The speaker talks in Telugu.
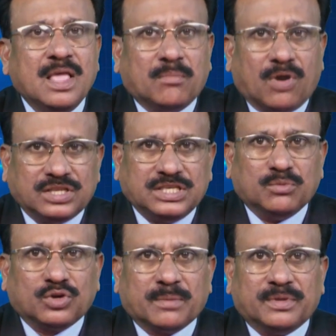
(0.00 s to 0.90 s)
మాజీ
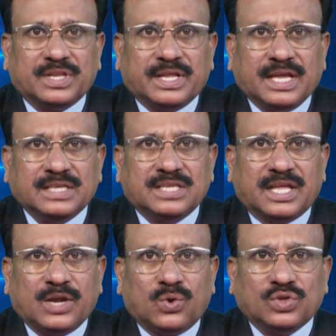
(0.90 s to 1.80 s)
ముఖ్యమంత్రి కేసీఆర్
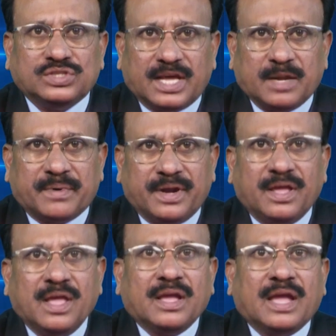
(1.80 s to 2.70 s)
ఇంట్లో జారిపడి
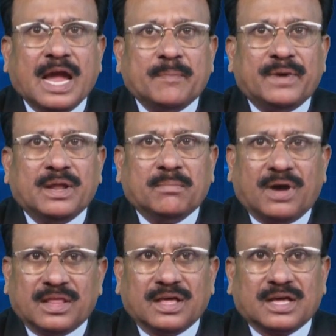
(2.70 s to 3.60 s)
గాయపడడం
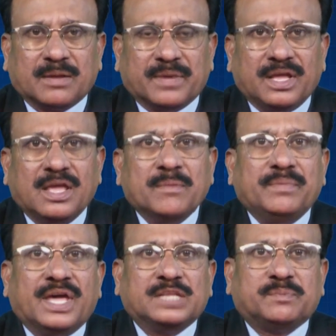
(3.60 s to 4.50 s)
బాధాకరమని
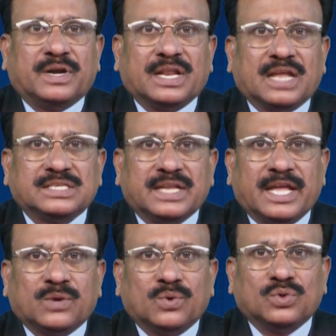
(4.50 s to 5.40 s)
బీఆర్ఎస్ పార్టీ రాష్ట్ర
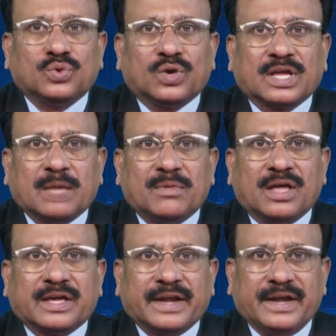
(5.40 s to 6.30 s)
నాయకుడు తోట
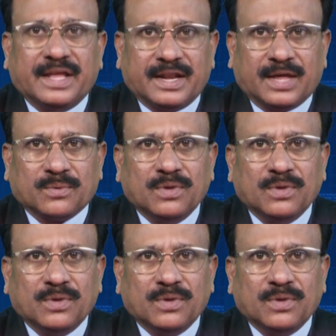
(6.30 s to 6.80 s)
కమలాకర్ రెడ్డి అన్నారు